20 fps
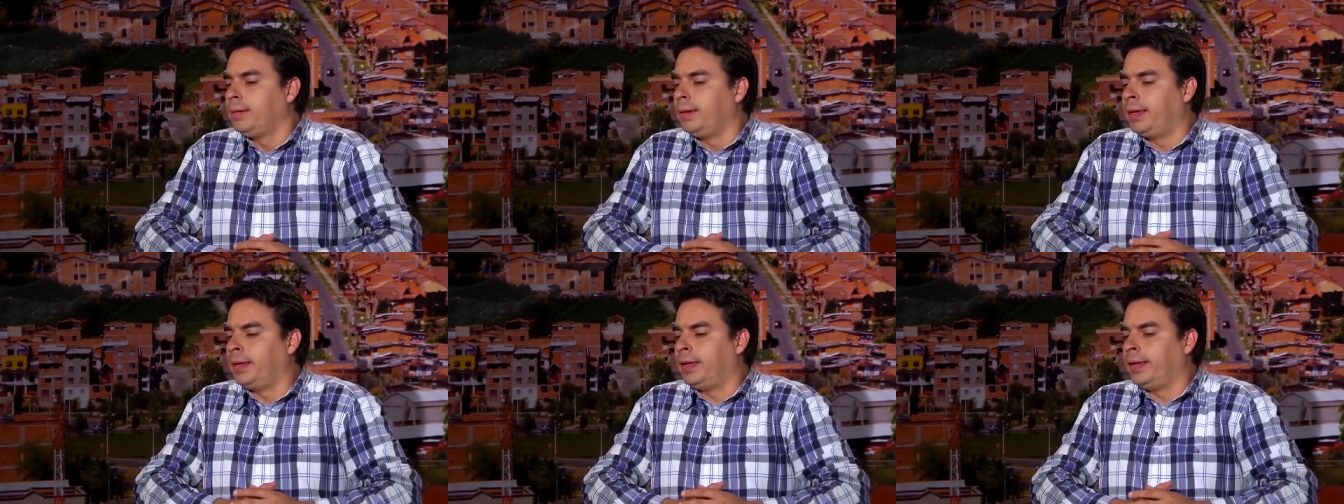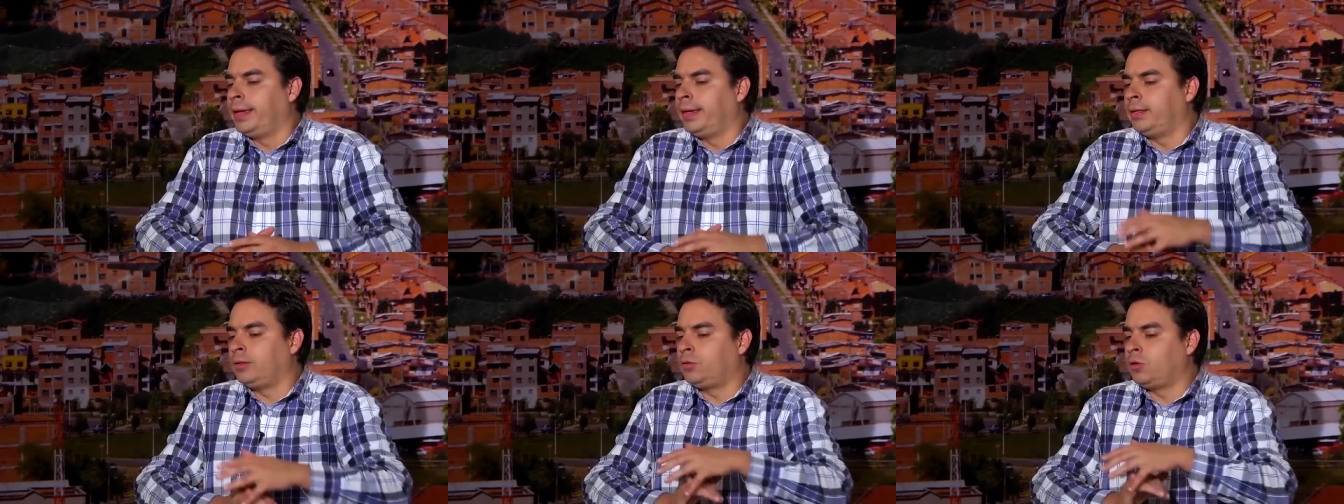
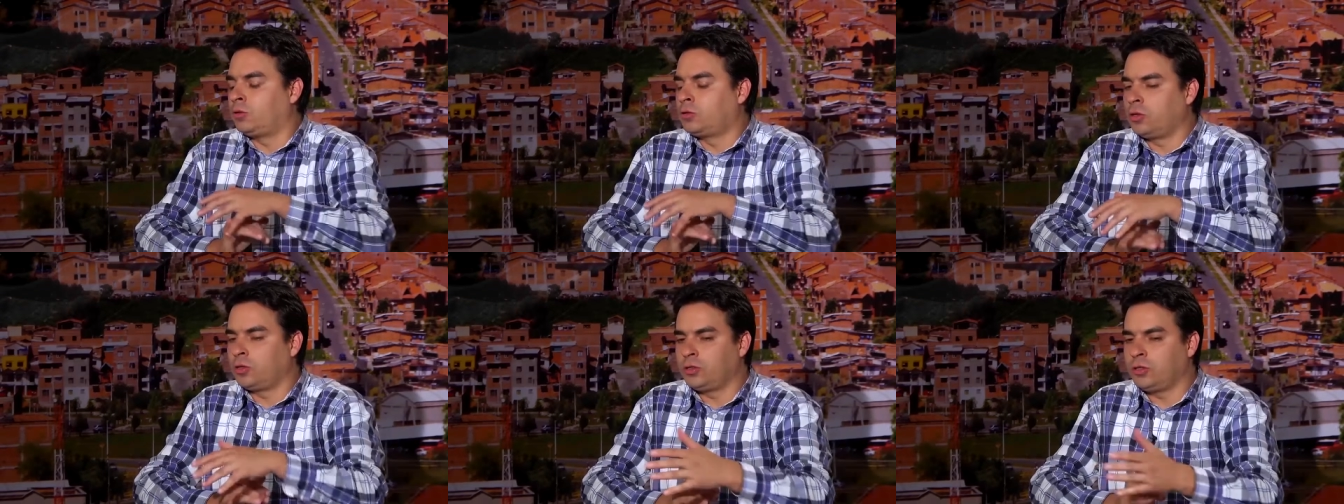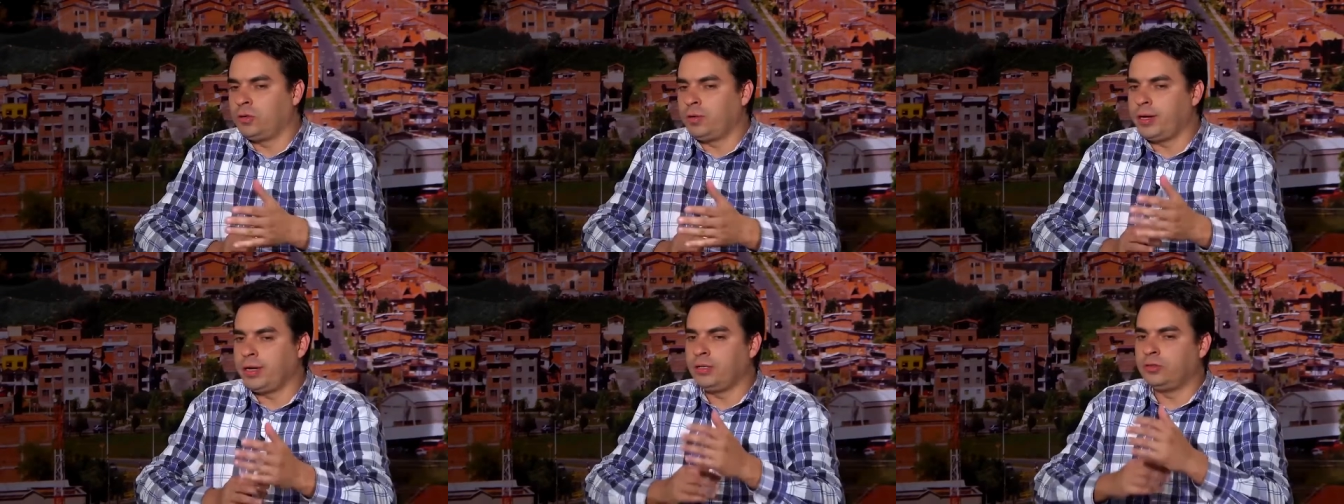Eh, doctor
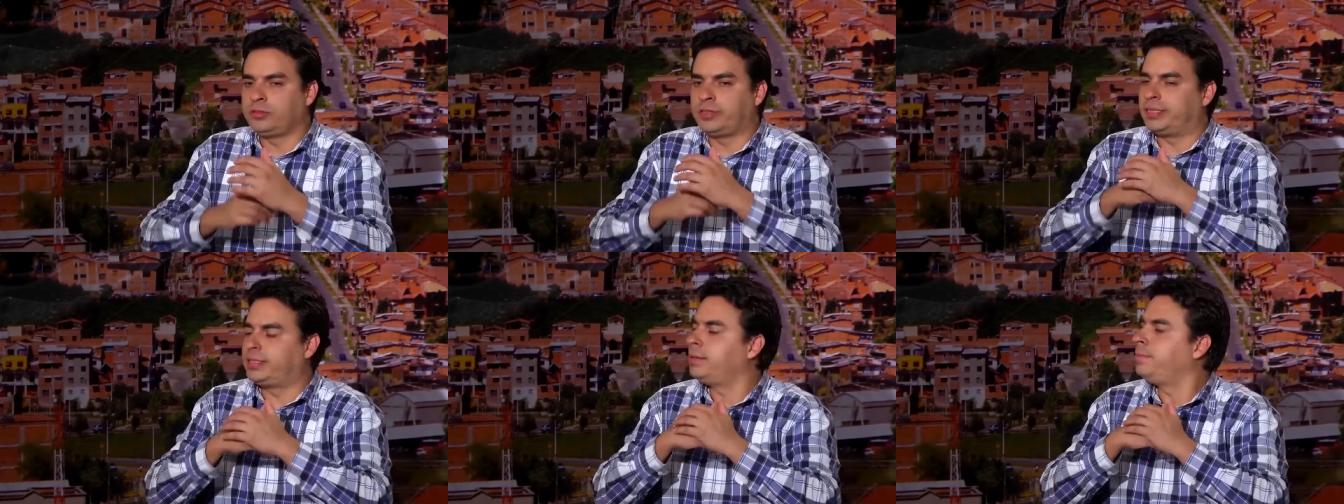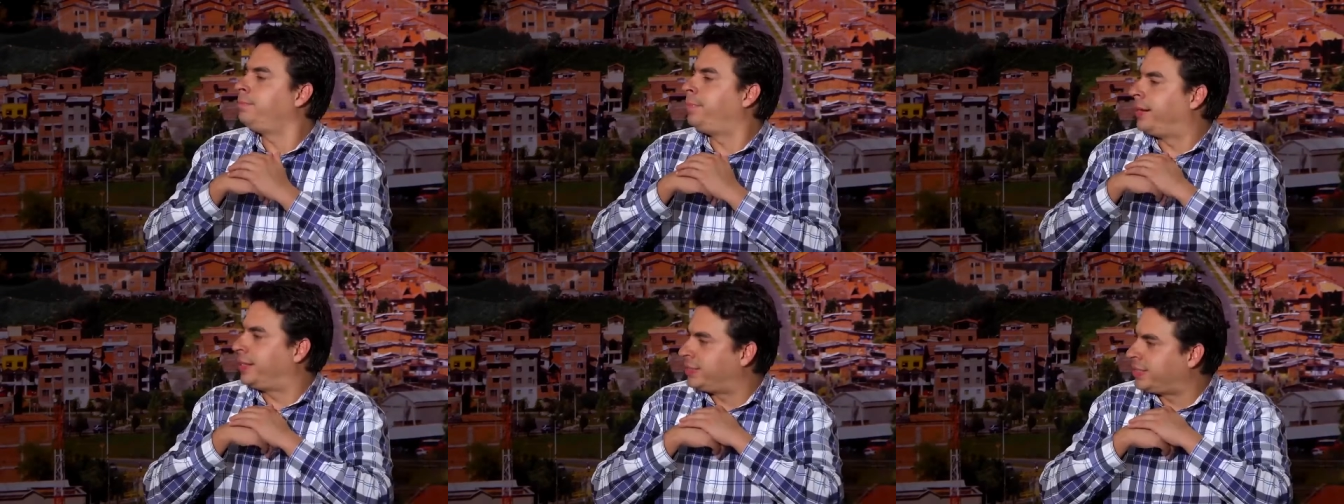Giovanni, usted es
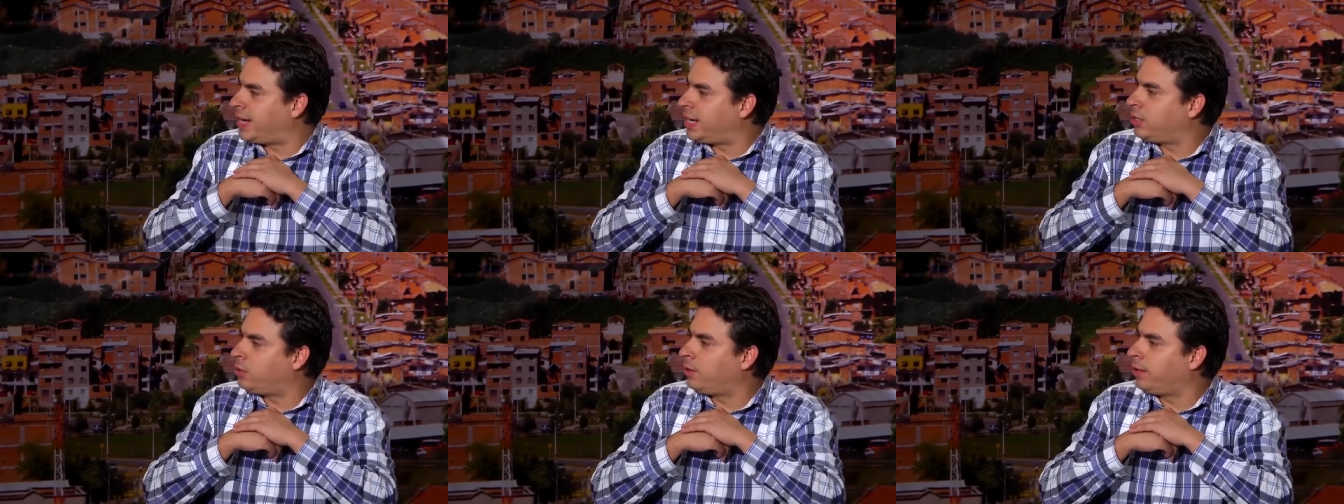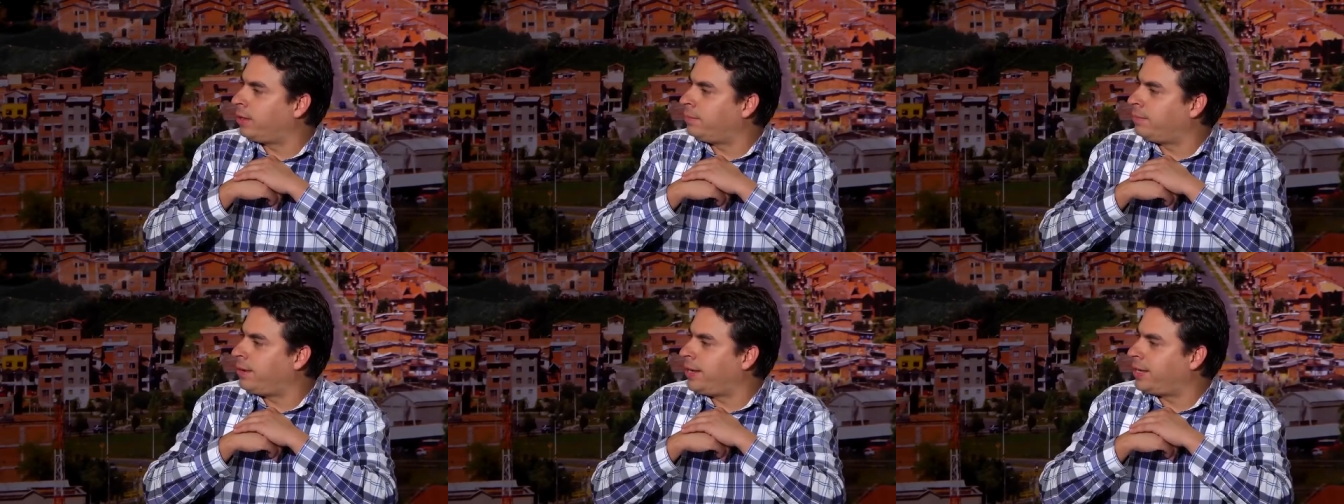empresario
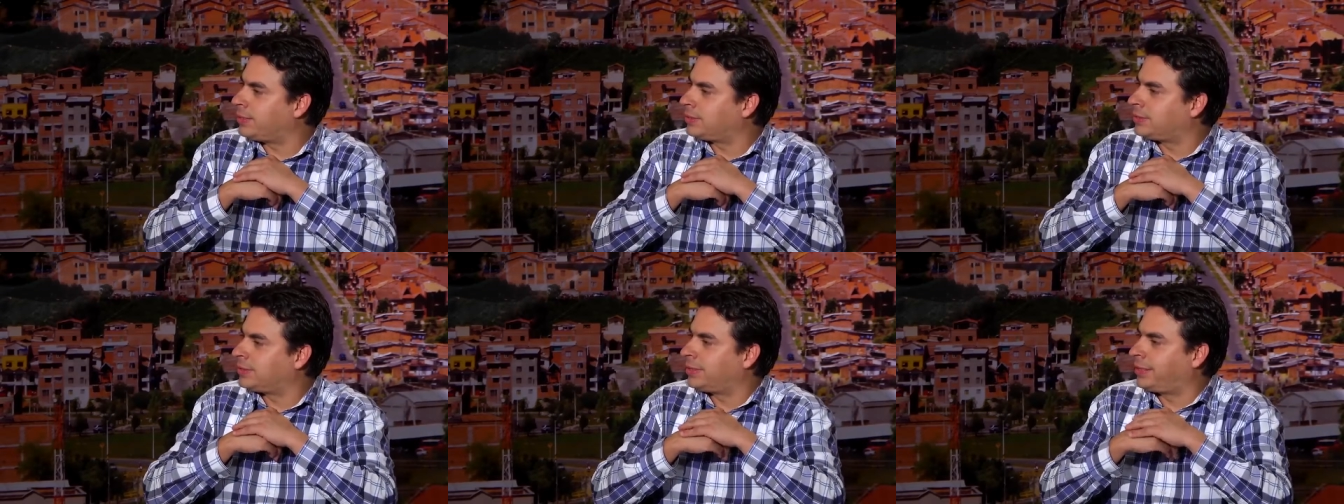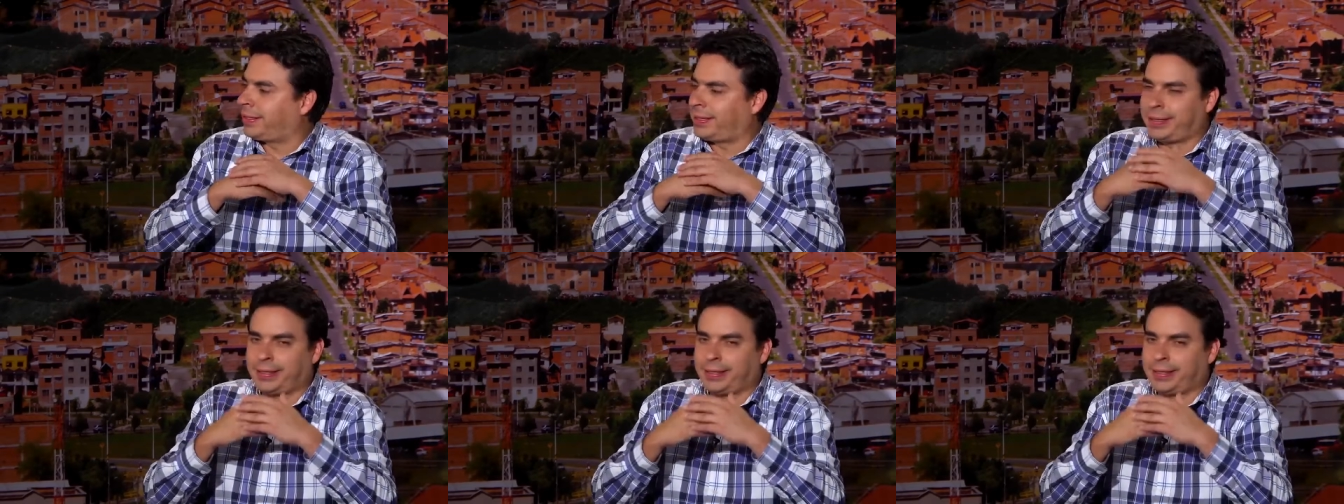además.